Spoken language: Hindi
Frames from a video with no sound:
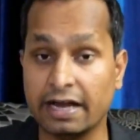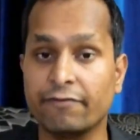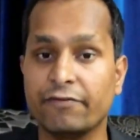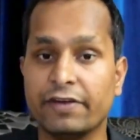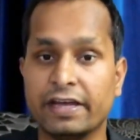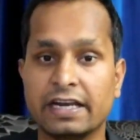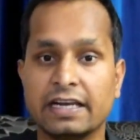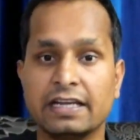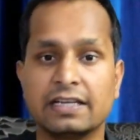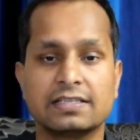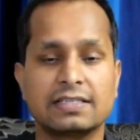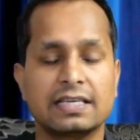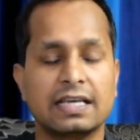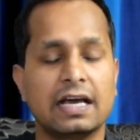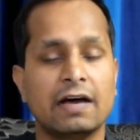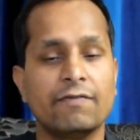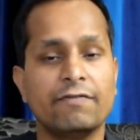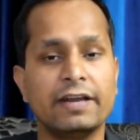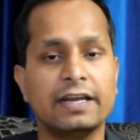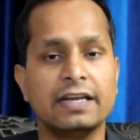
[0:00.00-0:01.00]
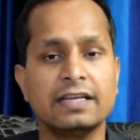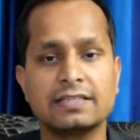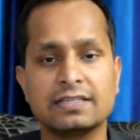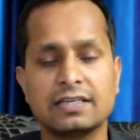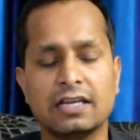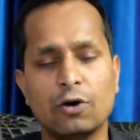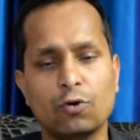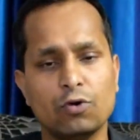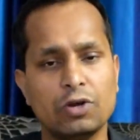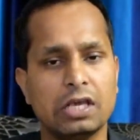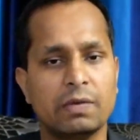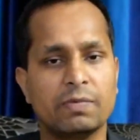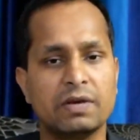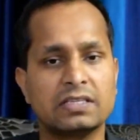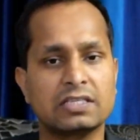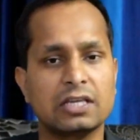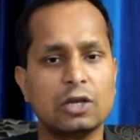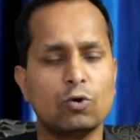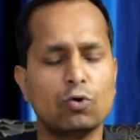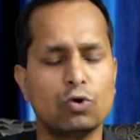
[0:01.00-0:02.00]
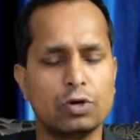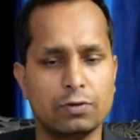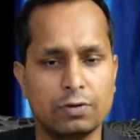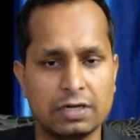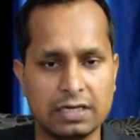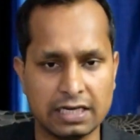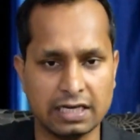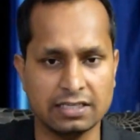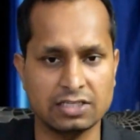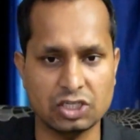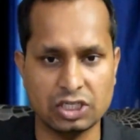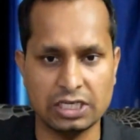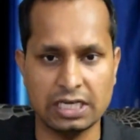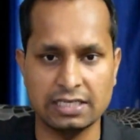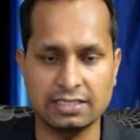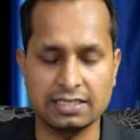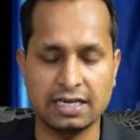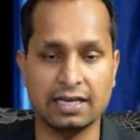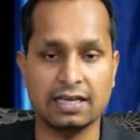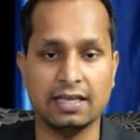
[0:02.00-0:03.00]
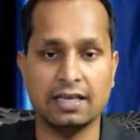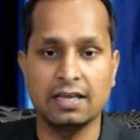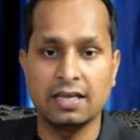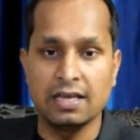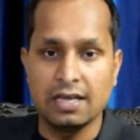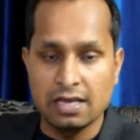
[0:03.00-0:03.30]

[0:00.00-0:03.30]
अवेयरनेस है अवेयरनेस न होने की वजह से लोगों ने उन्हें टच किया जाके